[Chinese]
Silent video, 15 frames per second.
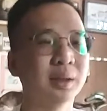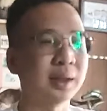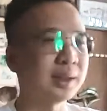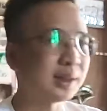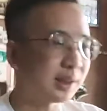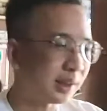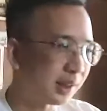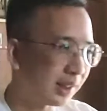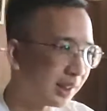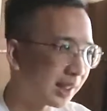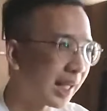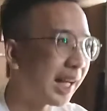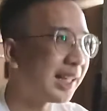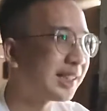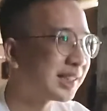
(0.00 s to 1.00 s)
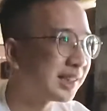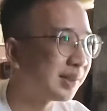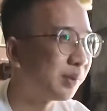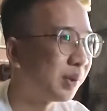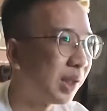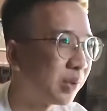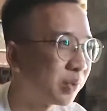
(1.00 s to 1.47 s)
但是，一开始
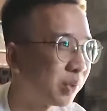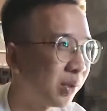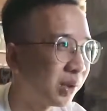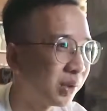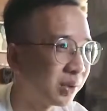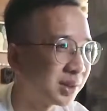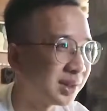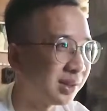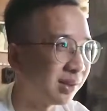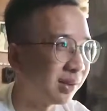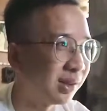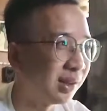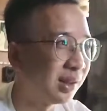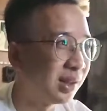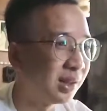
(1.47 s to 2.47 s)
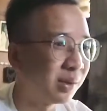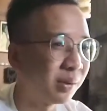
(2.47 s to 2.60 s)
我要做的东西哦，